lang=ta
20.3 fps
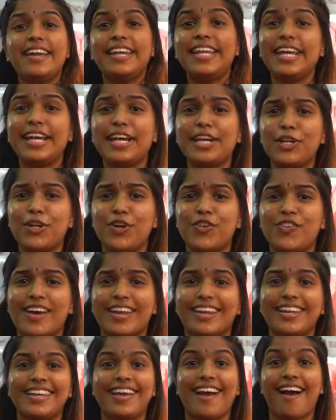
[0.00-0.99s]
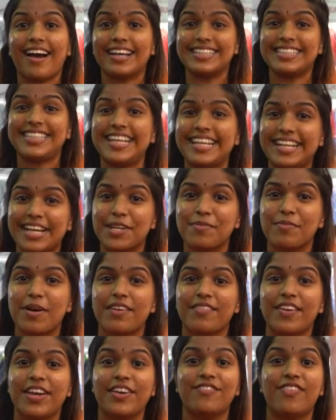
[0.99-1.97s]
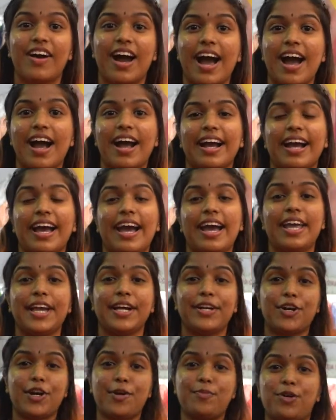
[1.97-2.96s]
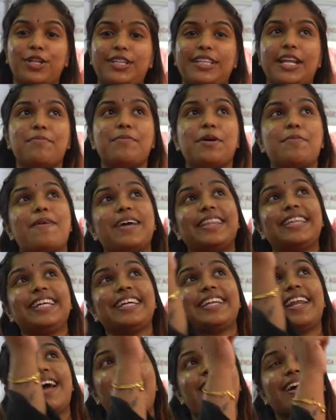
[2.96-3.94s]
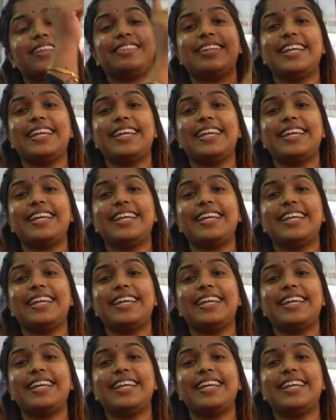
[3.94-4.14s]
நீங்கள் இன்னும் வரலையா சீக்கிரமாகவே வாங்க எங்களோட பூத் நம்பர் பார்த்தீங்கன்னா